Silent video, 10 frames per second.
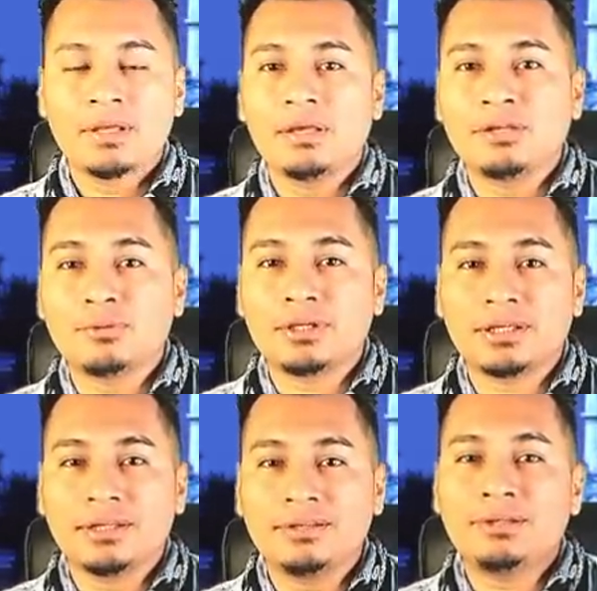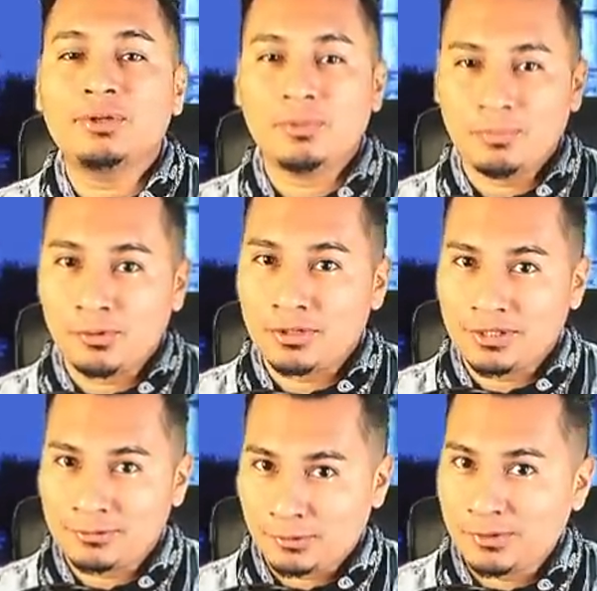Eso hay que decirlo
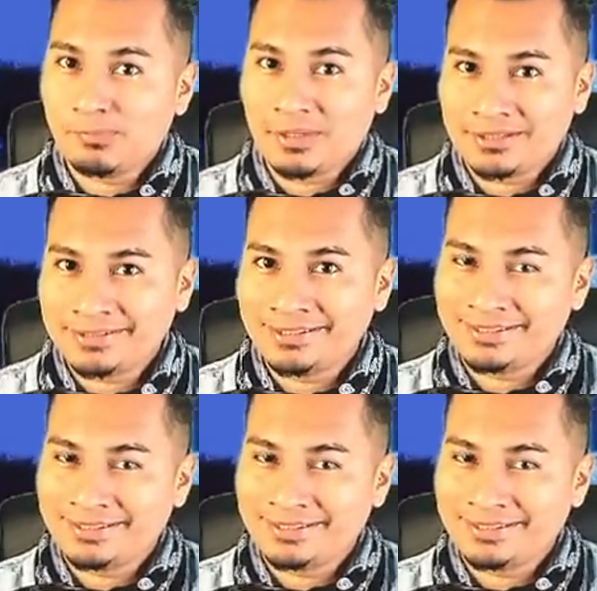porque soy imparcial